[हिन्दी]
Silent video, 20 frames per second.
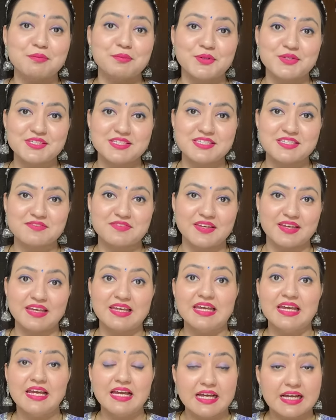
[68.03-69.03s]
पॉजिटिव हैं
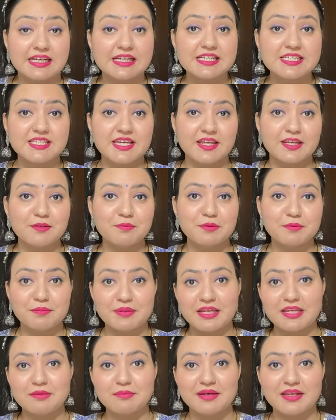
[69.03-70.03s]
अगर चैनल पर
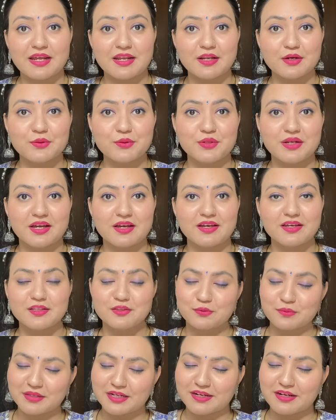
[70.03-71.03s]
पहली बार आना हो रहा है तो
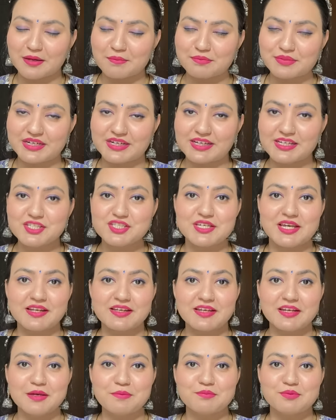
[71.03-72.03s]
मेरा नाम प्रेरणा चैनल का
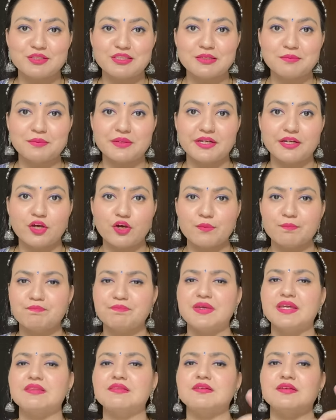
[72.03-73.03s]
नाम प्रीति प्रेरणा और
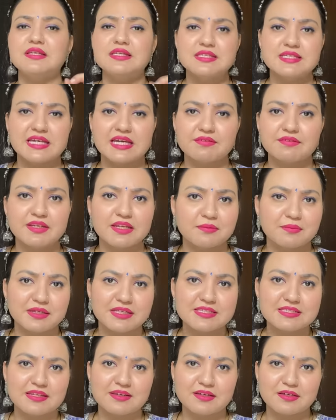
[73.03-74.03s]
बेहतरीन डी रेमेडीज़
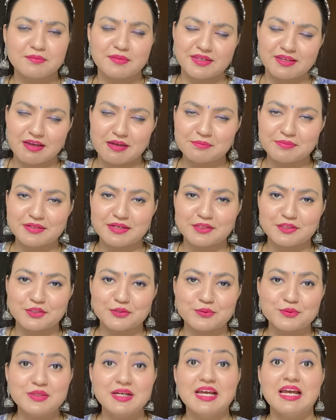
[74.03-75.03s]
लेकर मैं यहाँ पर आती
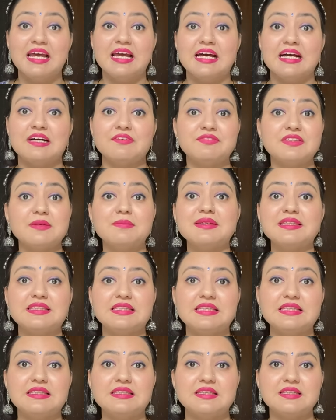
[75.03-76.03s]
हूँ हफ्ते में
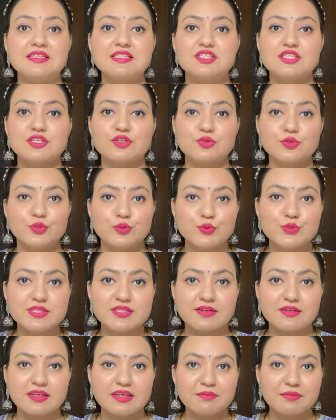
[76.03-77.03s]
तीन दिन जिनको यूज़
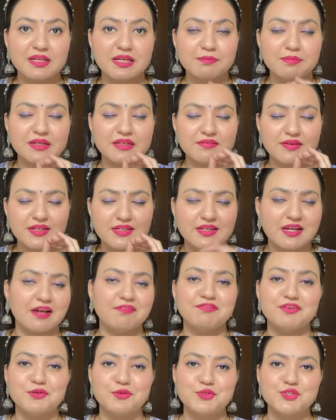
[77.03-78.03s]
करके मेरा परिवार
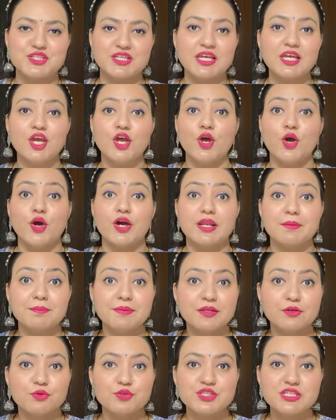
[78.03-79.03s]
काफ़ी खुश है और अपनी
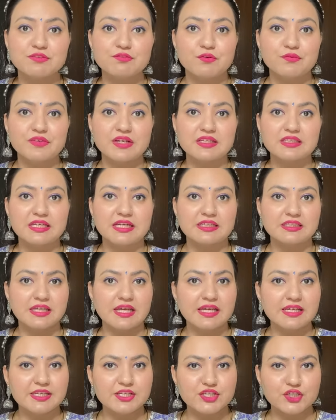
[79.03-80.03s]
खुशी वो व्यक्त करता है
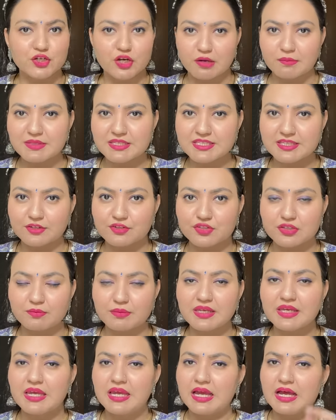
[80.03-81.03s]
नीचे कॉमेंट सेक्शन में
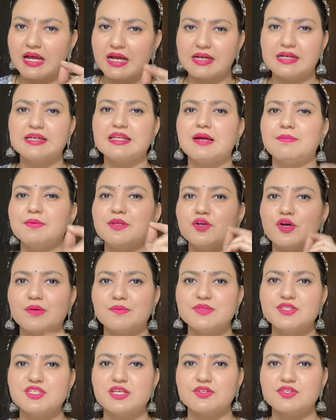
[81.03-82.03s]
अगर आपने
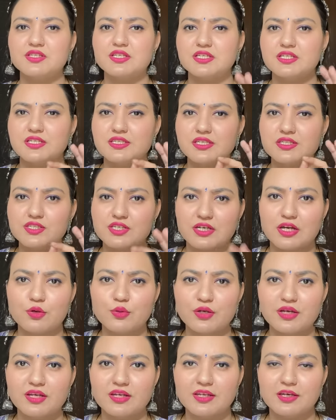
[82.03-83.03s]
कॉमेंट सेक्शन अच्छे से चेकआउट
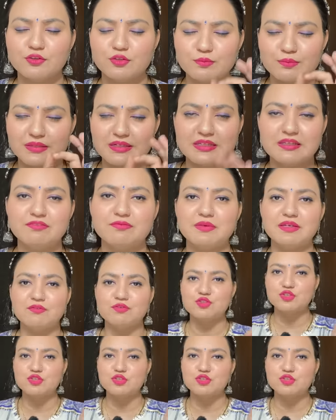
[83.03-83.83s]
कर लिया तो बिलीव मी वो जो